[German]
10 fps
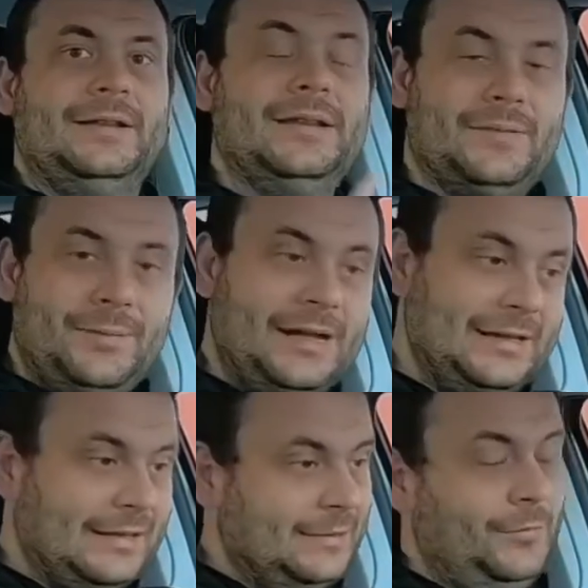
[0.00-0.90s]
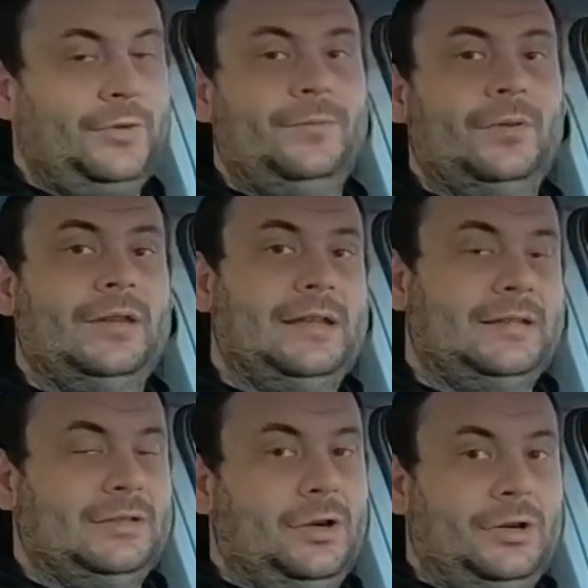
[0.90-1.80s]
Des Weiteren müssen wir
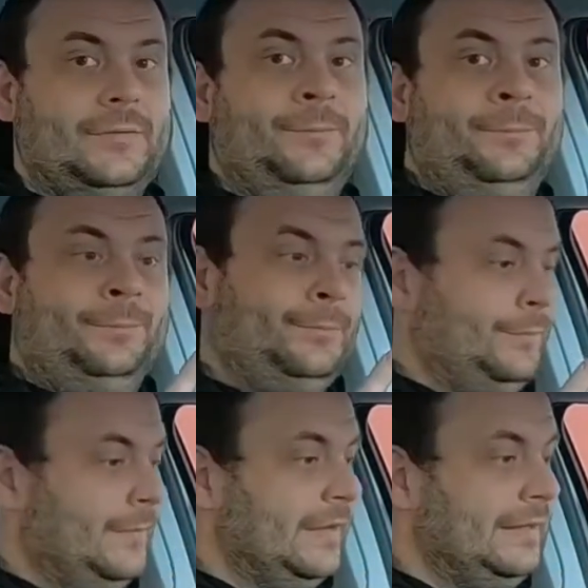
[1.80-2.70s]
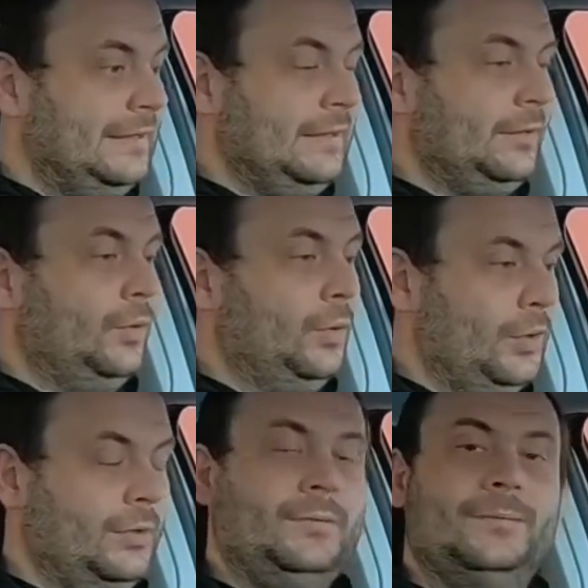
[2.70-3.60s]
jetzt noch die richtige
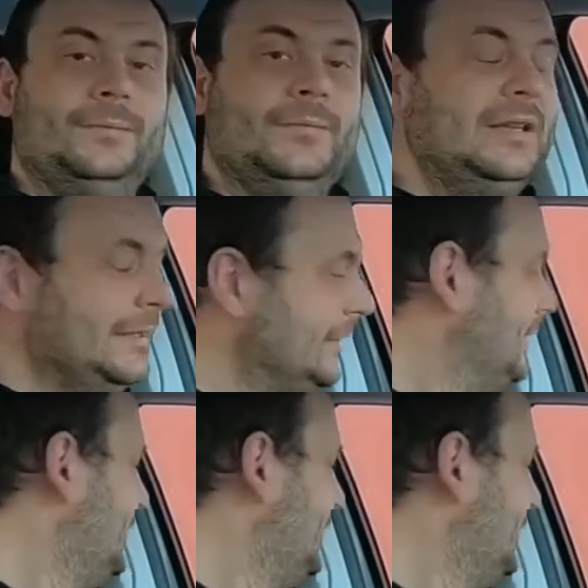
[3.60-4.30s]
Höhe des